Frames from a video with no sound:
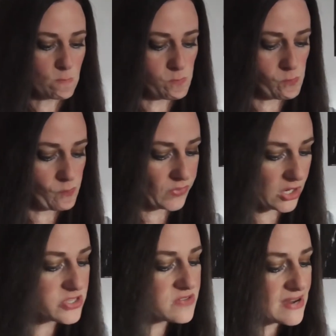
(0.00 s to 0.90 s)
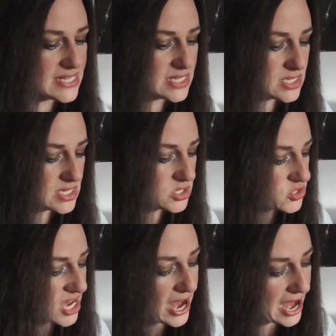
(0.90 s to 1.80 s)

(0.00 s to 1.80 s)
Mm, und zwar ist es hier so eine